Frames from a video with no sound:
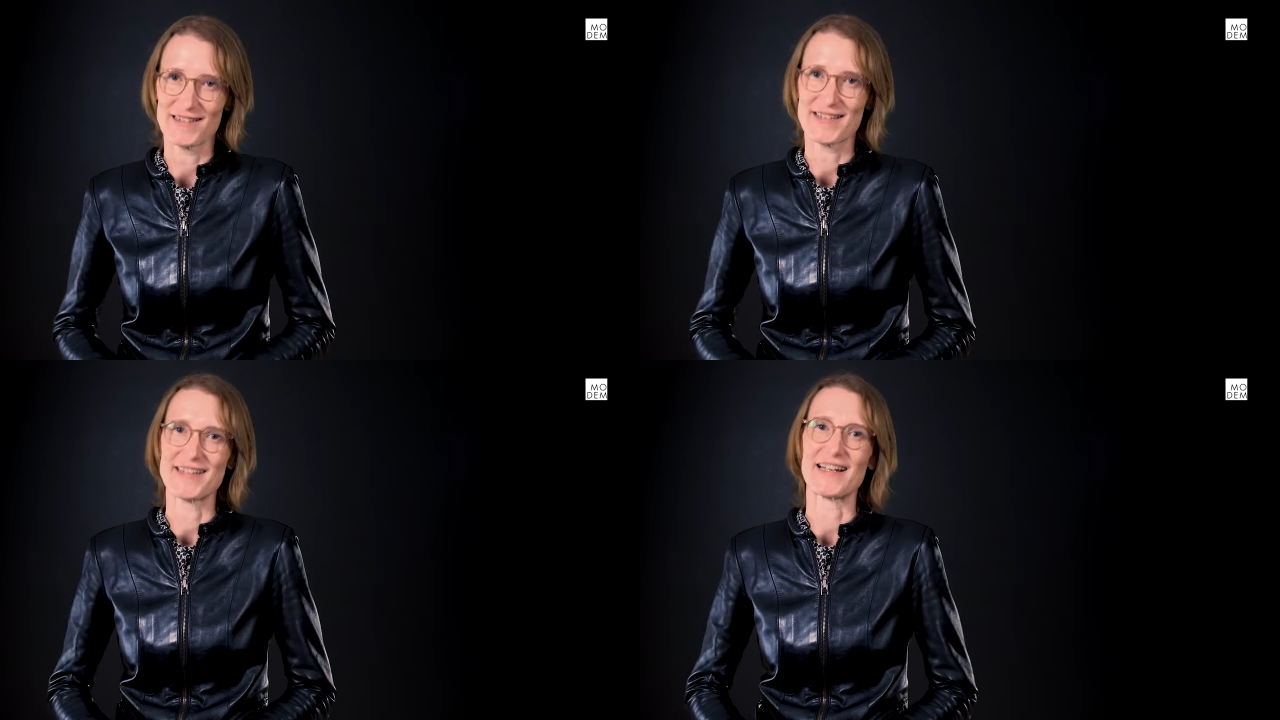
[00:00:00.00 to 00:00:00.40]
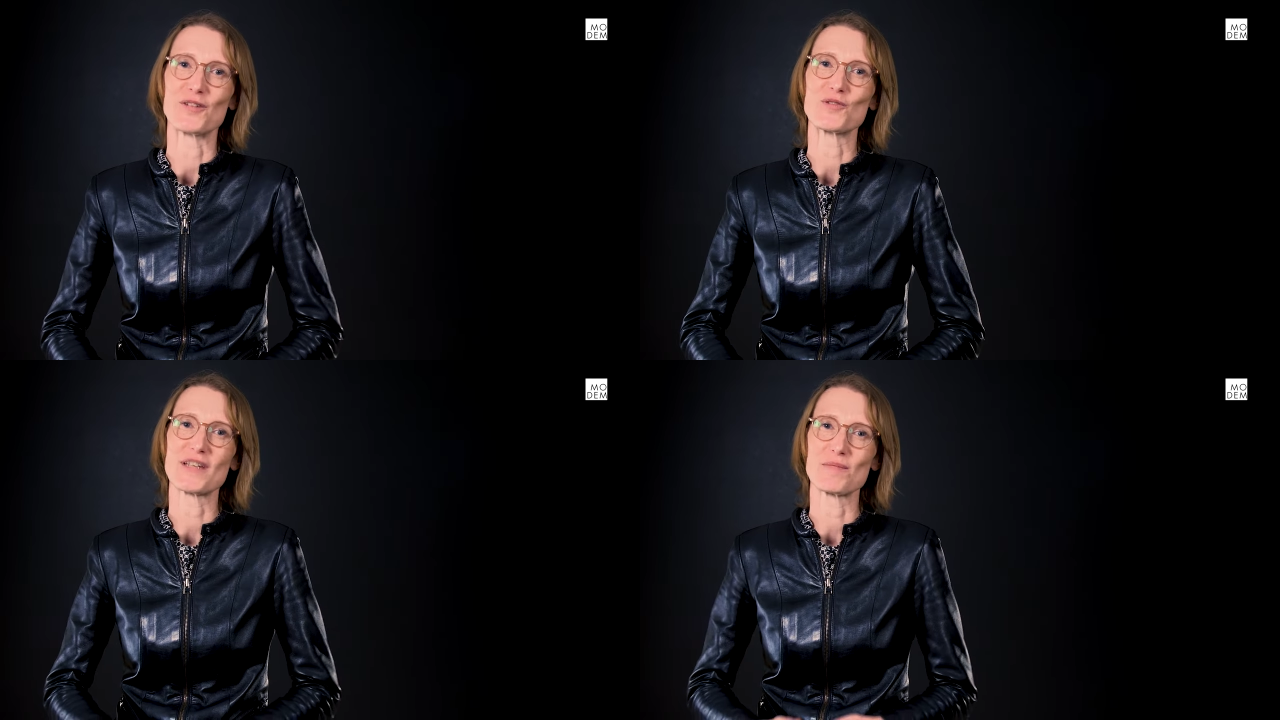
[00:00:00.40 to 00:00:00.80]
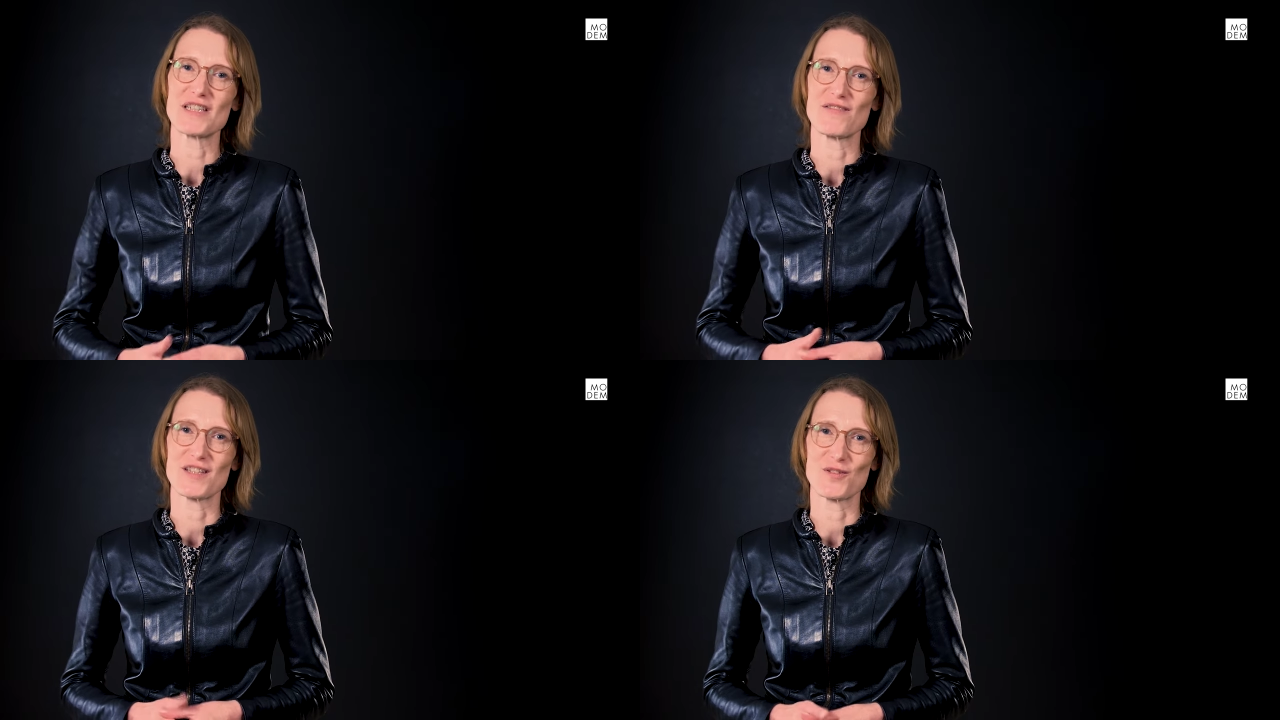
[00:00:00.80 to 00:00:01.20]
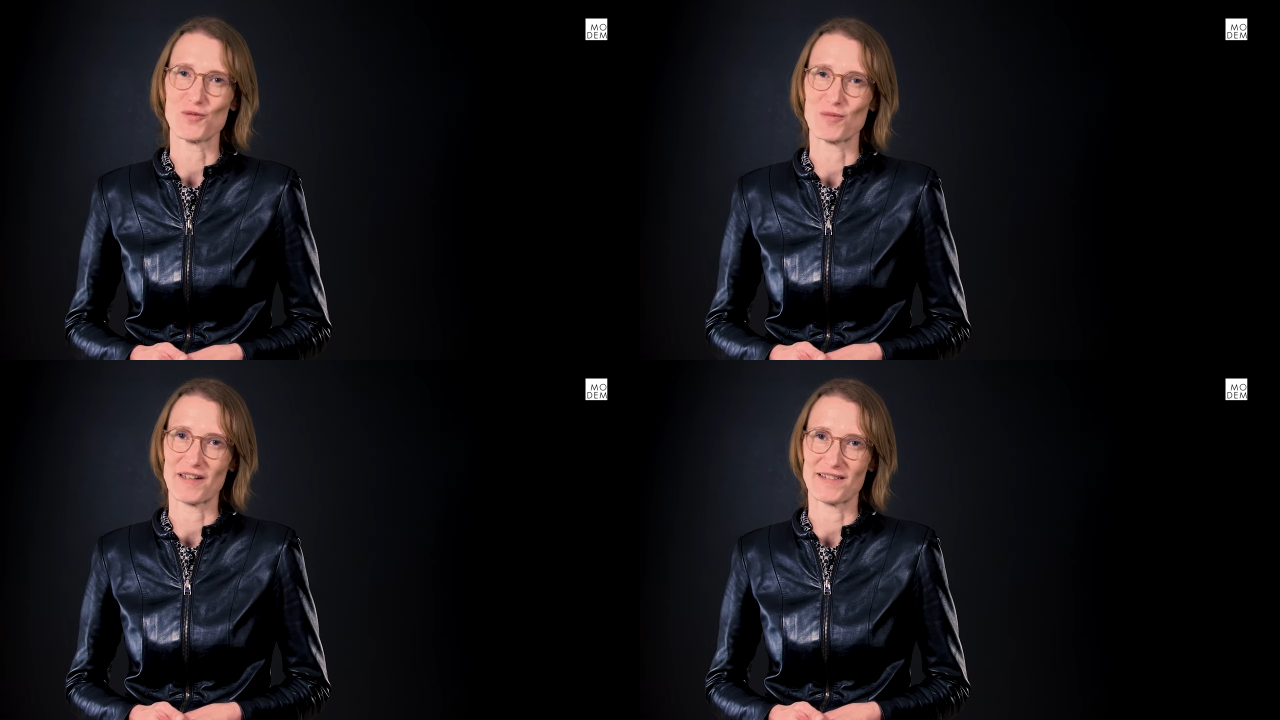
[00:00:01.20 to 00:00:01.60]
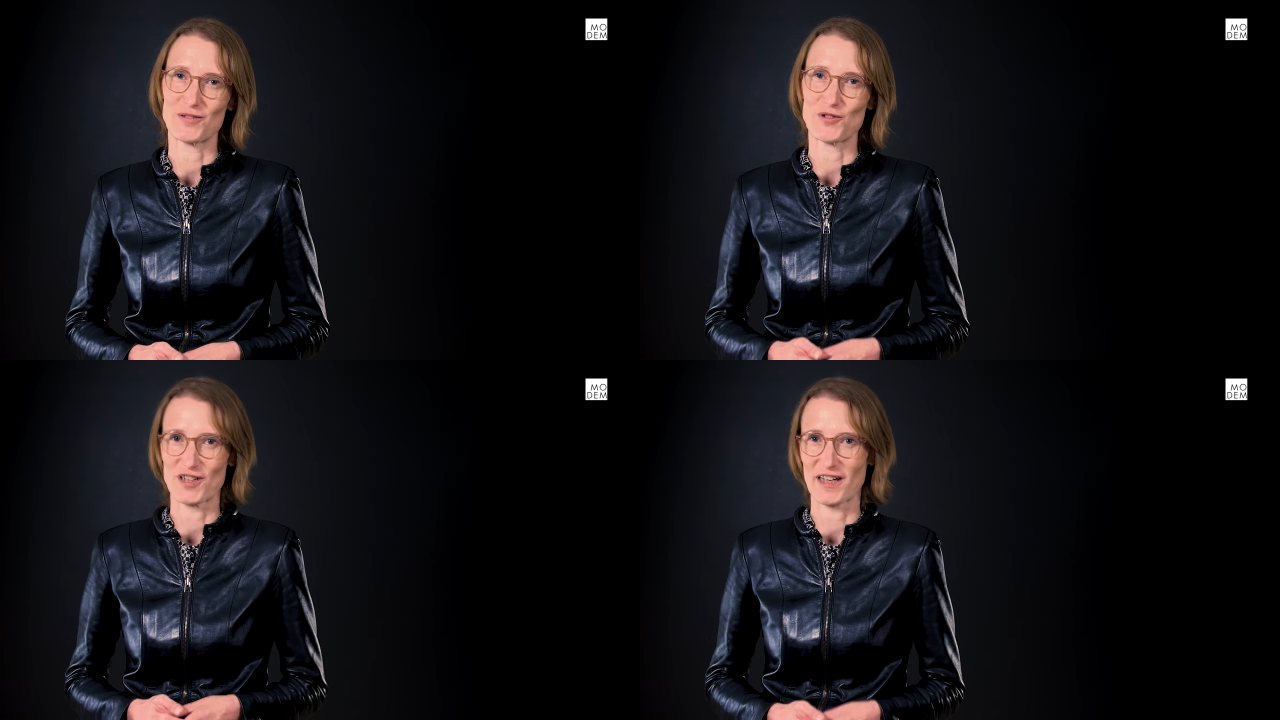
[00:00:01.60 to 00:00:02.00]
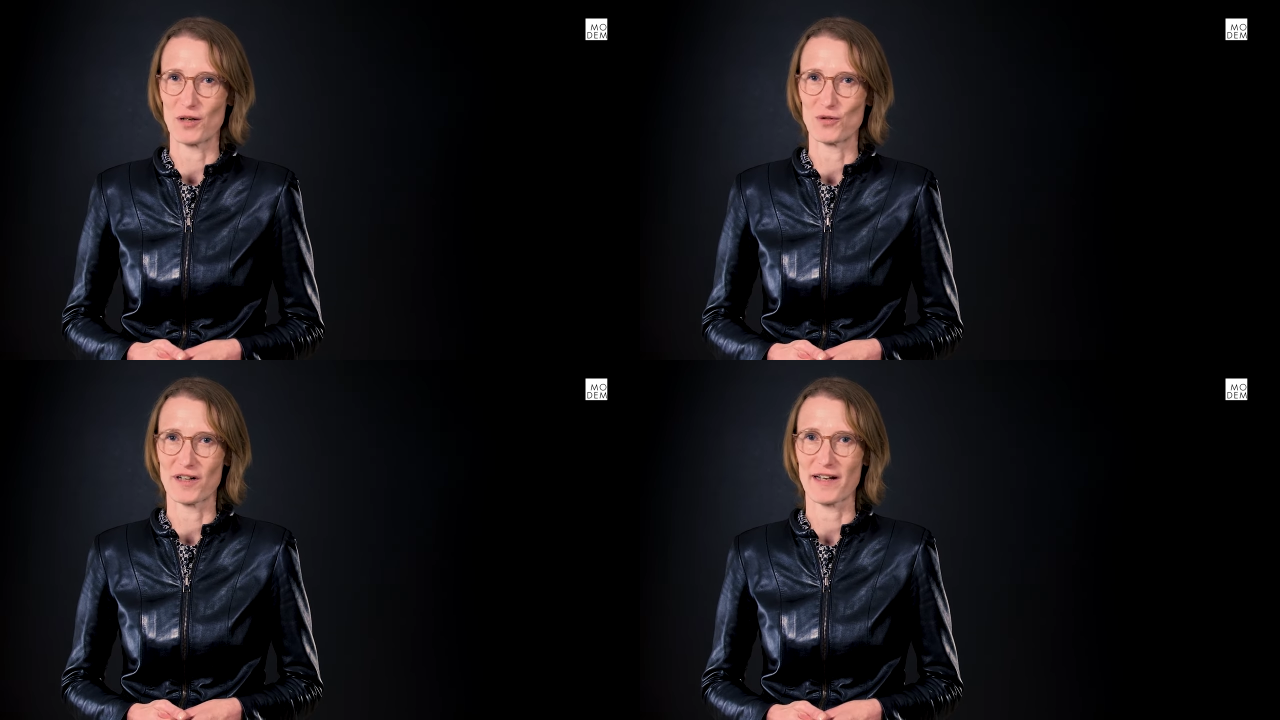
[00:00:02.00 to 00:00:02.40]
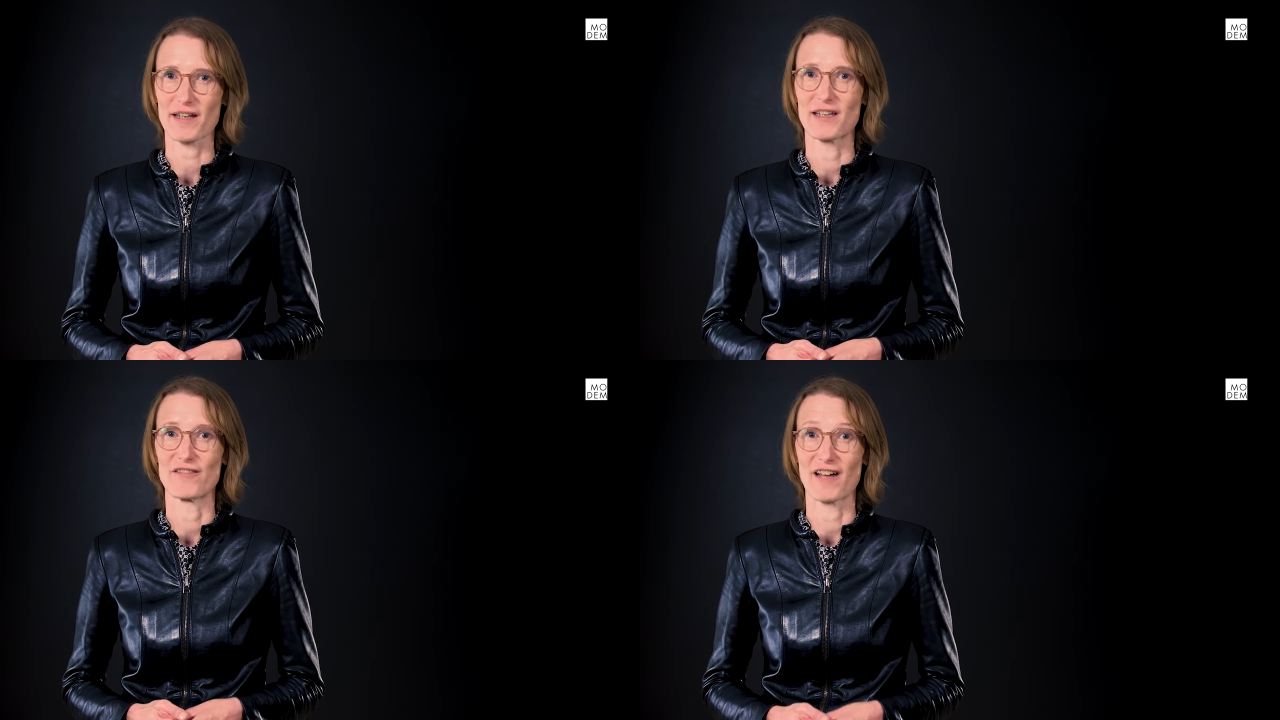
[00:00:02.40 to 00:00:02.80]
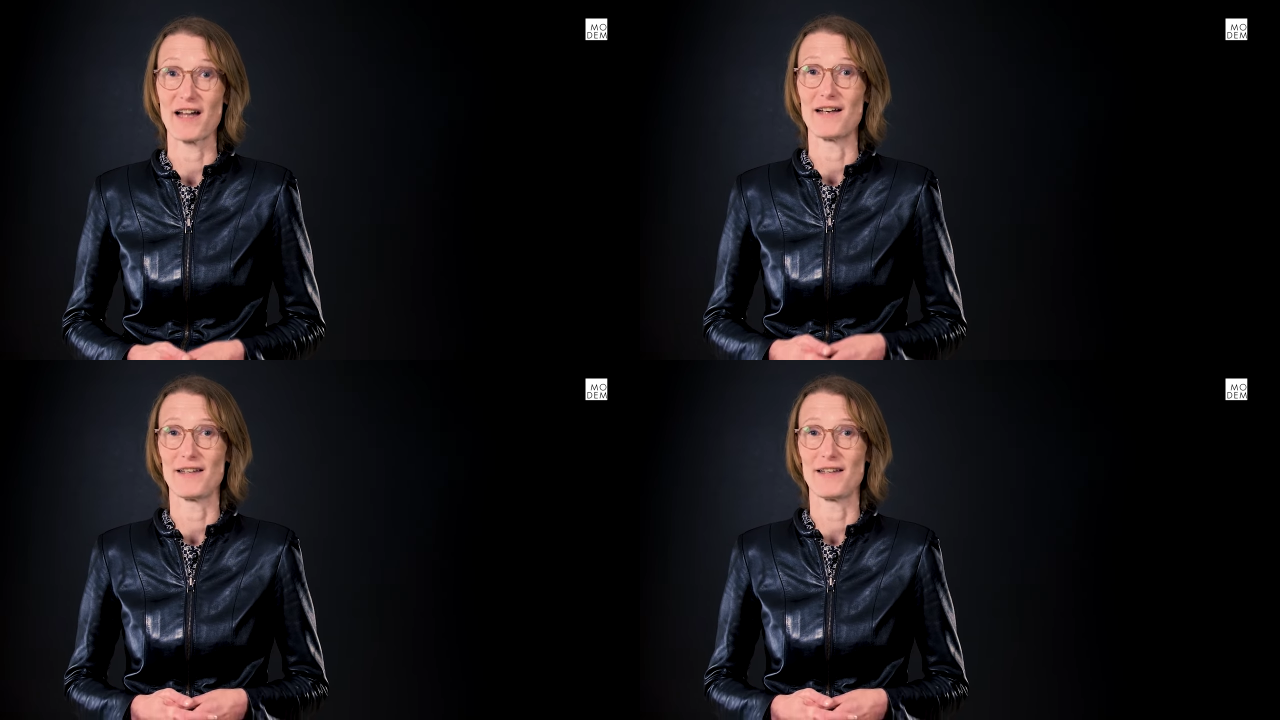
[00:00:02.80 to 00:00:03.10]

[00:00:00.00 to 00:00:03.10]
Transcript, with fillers: C'est la deuxième division blindée du général Leclerc qui va